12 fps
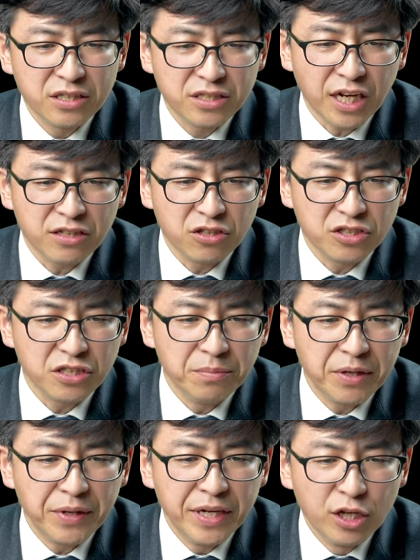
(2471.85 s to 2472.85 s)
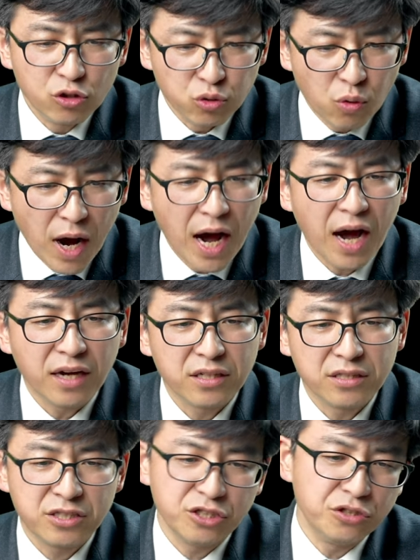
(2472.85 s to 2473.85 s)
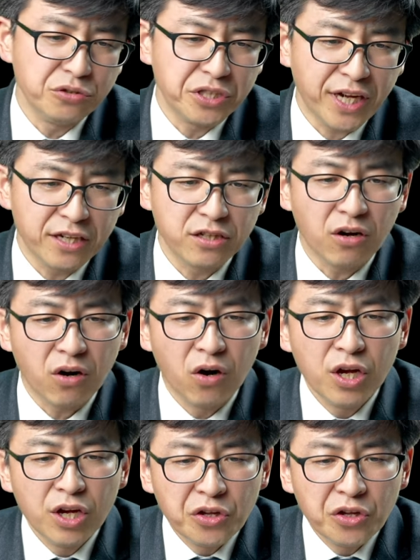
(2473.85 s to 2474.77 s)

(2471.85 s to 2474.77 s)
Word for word: 强调自己的卑微。主啊，四十九就开始祷告，